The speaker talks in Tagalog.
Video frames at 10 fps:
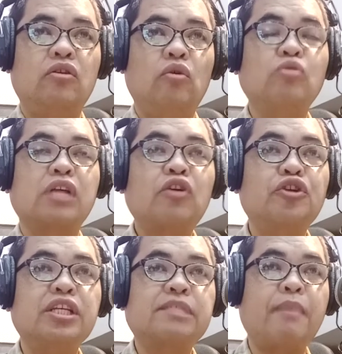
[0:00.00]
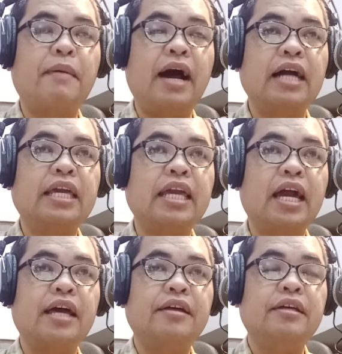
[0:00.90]
usa kunis pamaagi
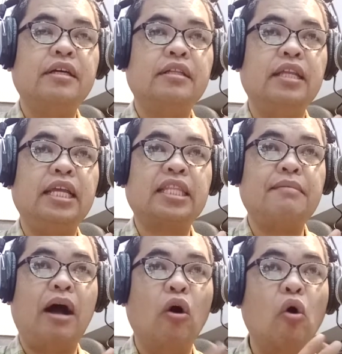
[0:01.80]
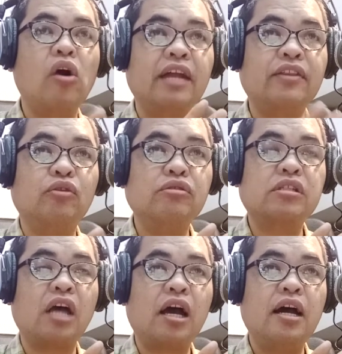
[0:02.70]
nga dili ta mahog ngadto
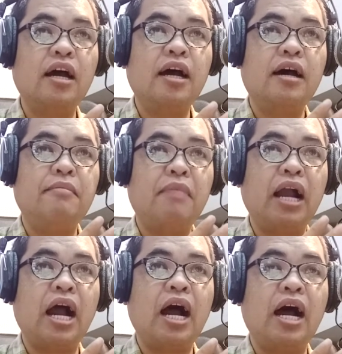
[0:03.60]
sa mga